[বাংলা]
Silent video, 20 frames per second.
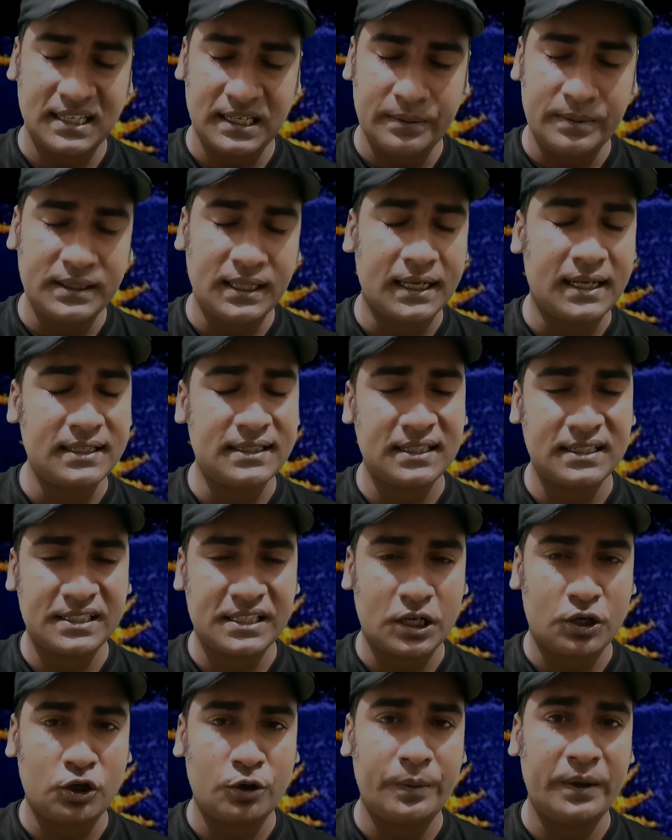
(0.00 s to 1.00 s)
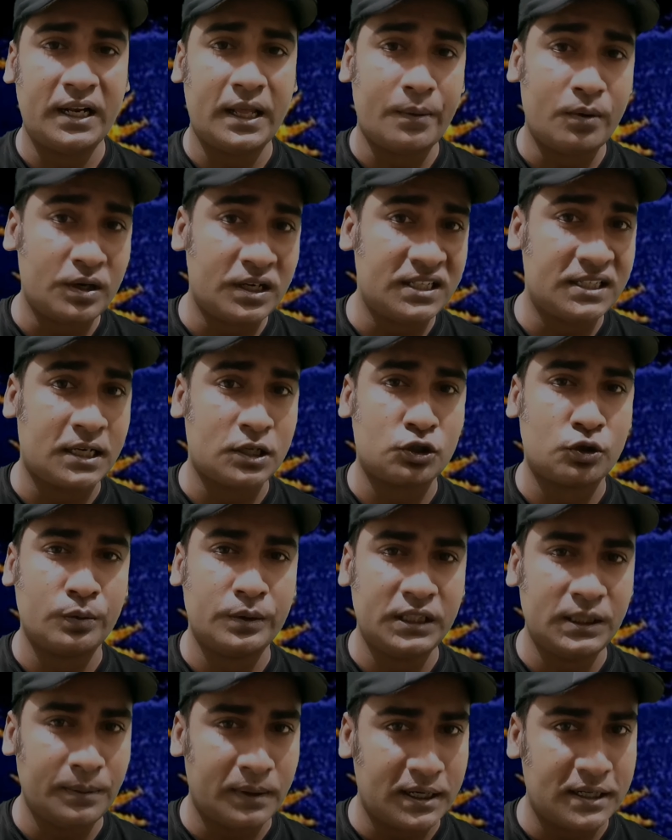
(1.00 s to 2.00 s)
সেভে থাকার চেষ্টা করবেন এবং কি
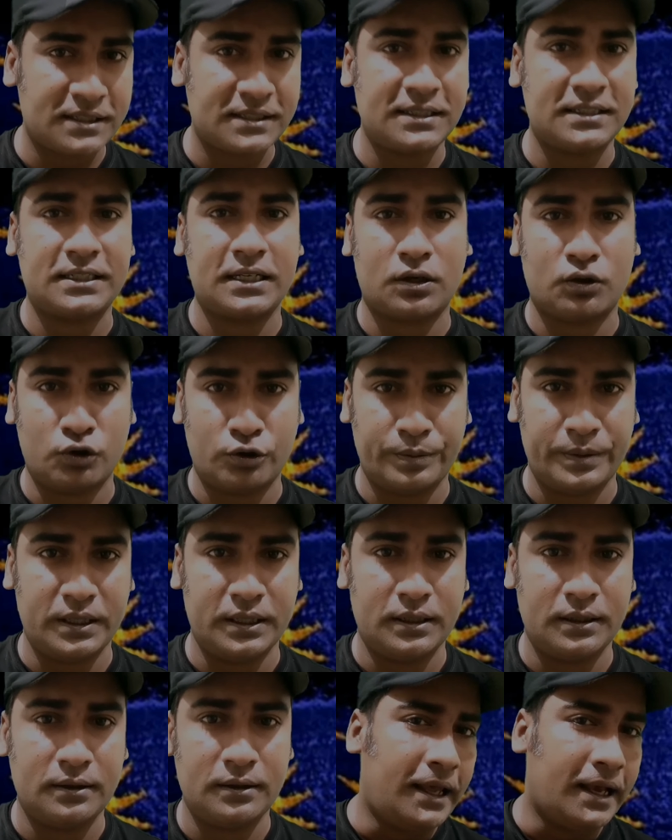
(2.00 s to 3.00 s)
স্বাস্থ্যবিধি মানার চেষ্টা করবেন